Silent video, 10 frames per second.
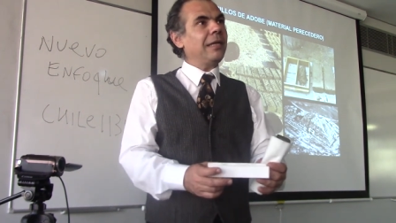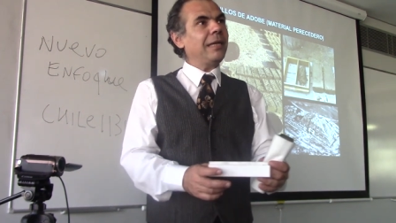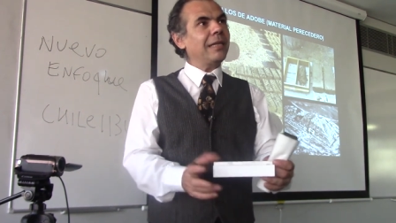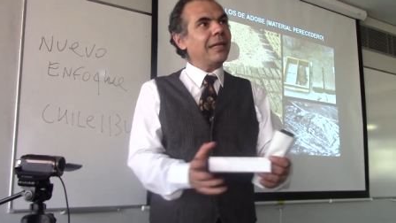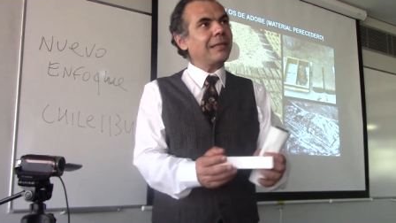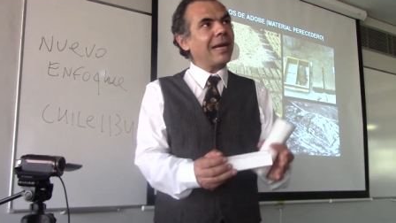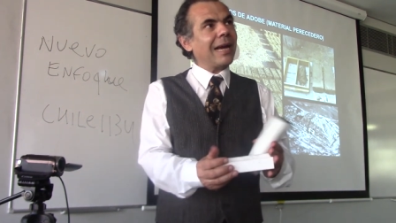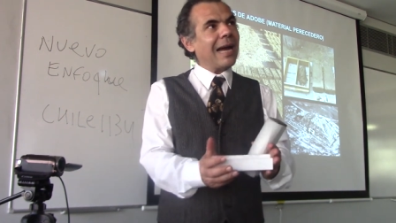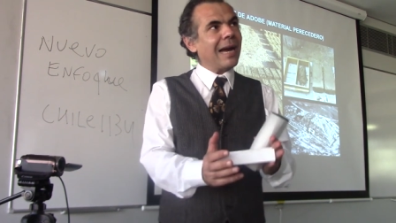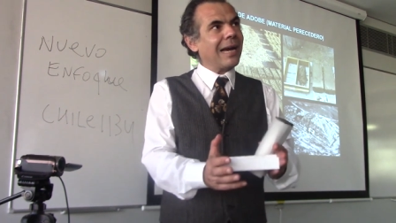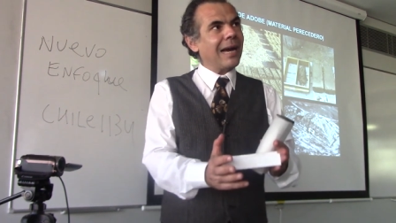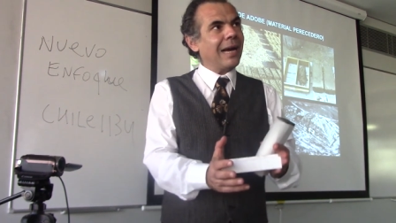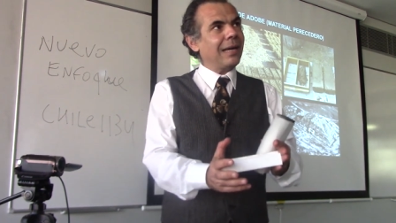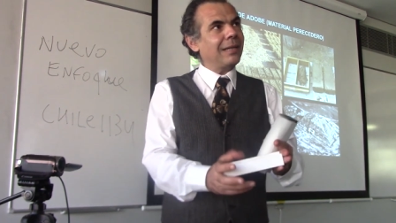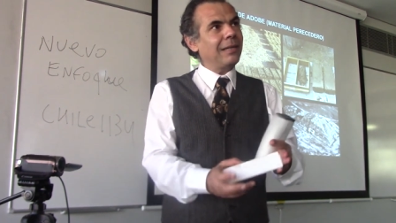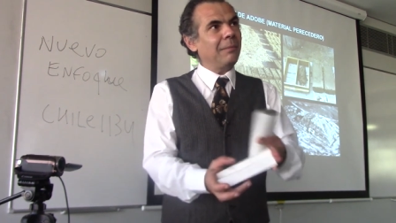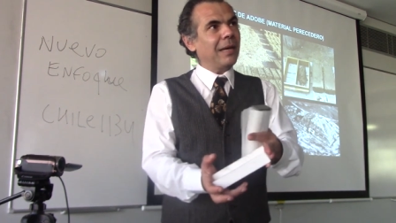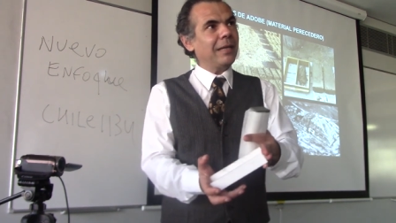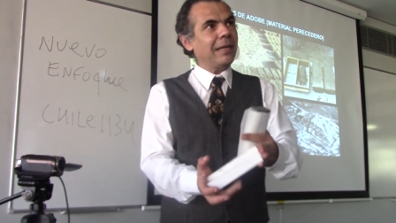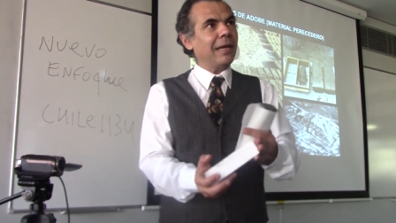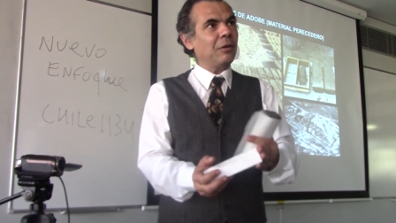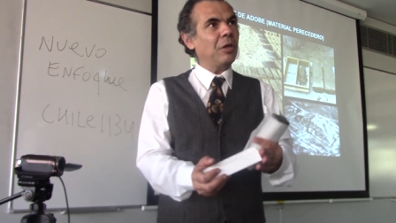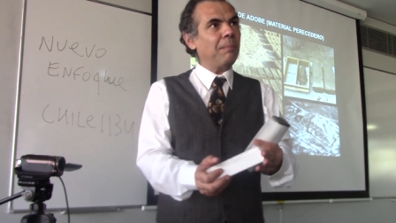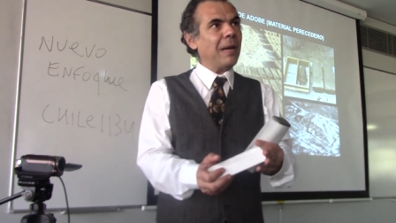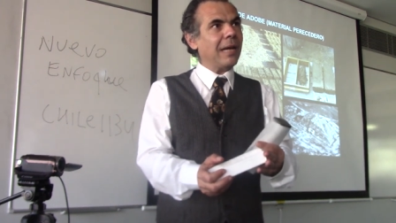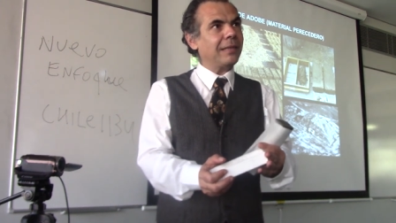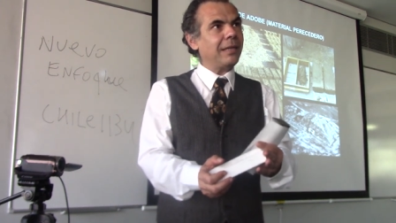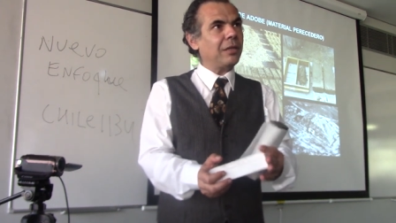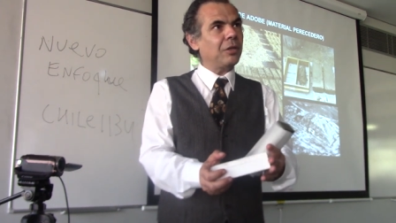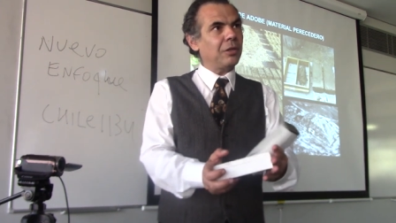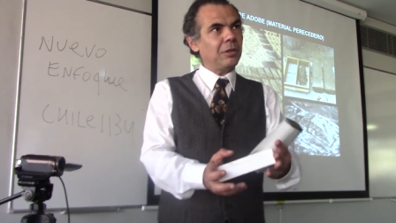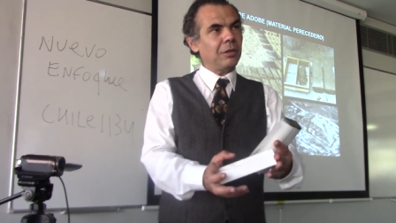Y en esta caja de madera o de plástico